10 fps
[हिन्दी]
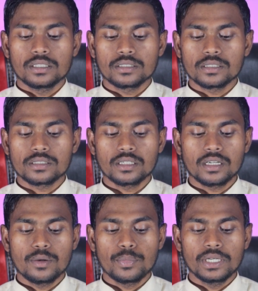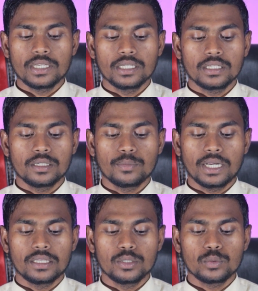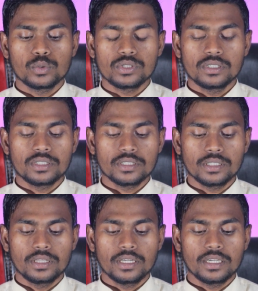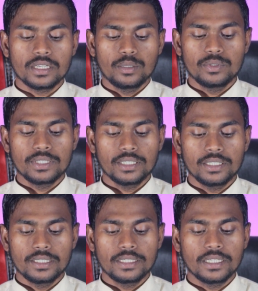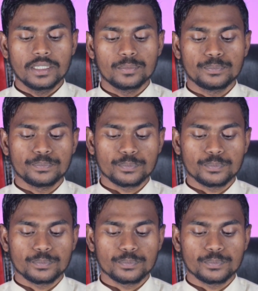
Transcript: कंस्ट्रक्शन कंपनी इन मालदीव कुछ इस तरह से देखने के लिए मिल जाती है डिटेल